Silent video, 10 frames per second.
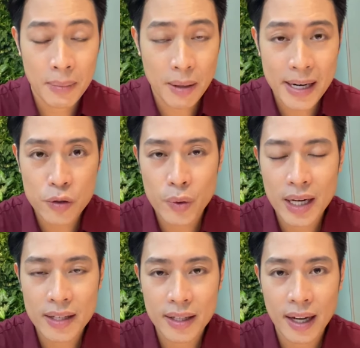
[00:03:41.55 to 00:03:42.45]
Mà các bạn chú
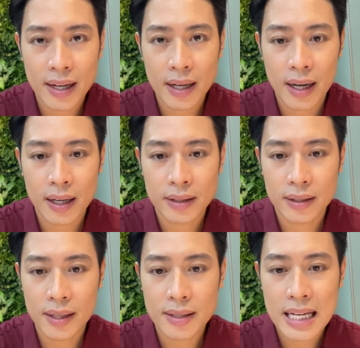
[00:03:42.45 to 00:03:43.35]
ý là những ngày uh,
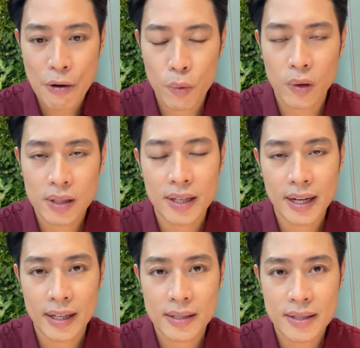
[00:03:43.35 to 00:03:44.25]
thời tiết giao mùa như thế
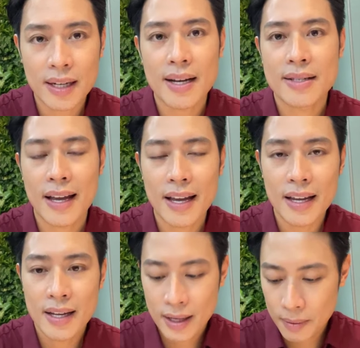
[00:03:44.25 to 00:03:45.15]
này thì rất là
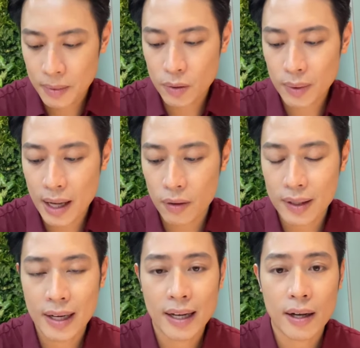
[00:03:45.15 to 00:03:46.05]
dễ mà chúng ta
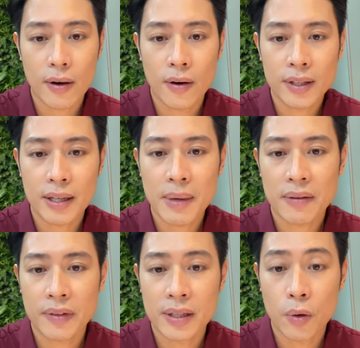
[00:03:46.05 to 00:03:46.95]
có thể là có những cái
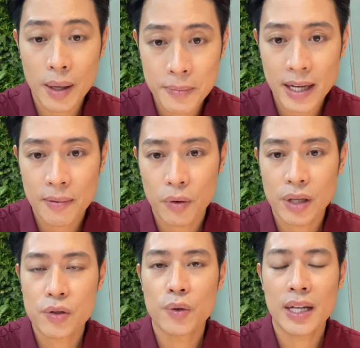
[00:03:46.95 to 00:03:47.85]
bệnh về đường hô hấp nhé.
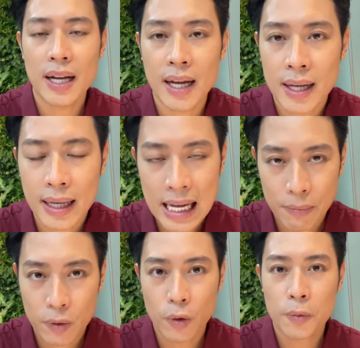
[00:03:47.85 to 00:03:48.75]
Mọi người chú ý là
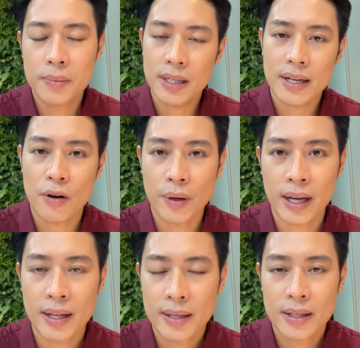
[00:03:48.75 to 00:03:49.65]
cảm cúm, nhức đầu
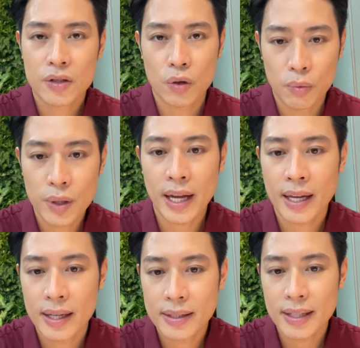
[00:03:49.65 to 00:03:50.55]
này, sổ mũi này,
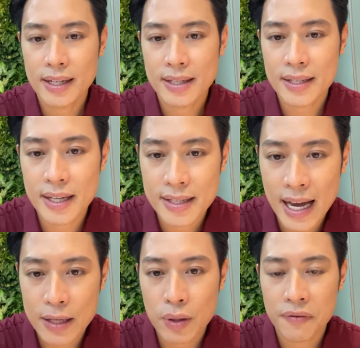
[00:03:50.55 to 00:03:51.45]
rất là dễ xảy
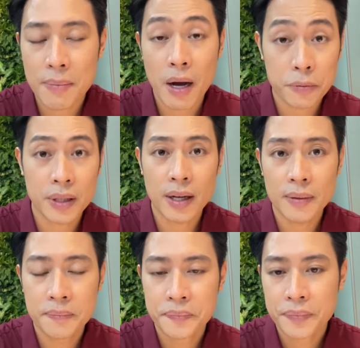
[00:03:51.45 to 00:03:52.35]
ra, rồi là viêm họng
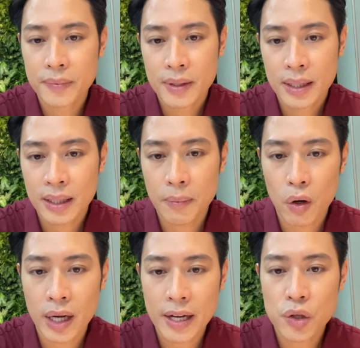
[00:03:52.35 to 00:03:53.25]
nữa. Thì
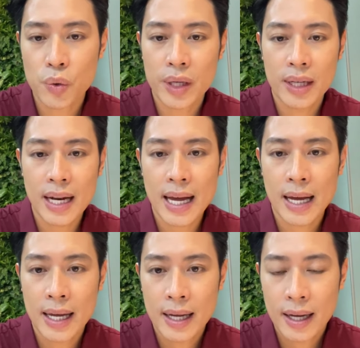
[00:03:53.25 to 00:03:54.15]
mọi người hãy chú ý là
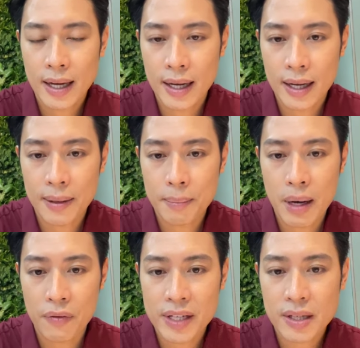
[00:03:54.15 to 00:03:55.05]
uh,
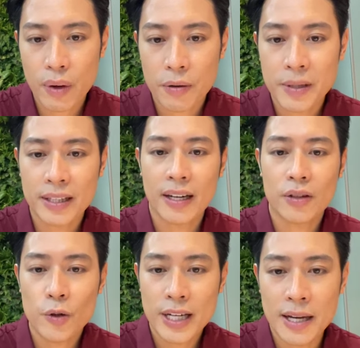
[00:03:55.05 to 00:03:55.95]
bảo vệ sức khỏe của mình thật
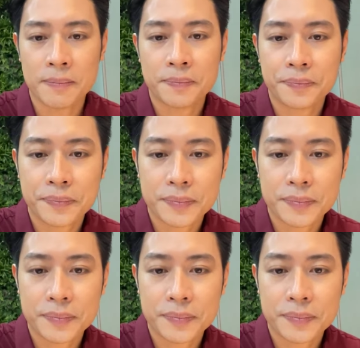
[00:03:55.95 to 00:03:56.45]
là tốt nhá.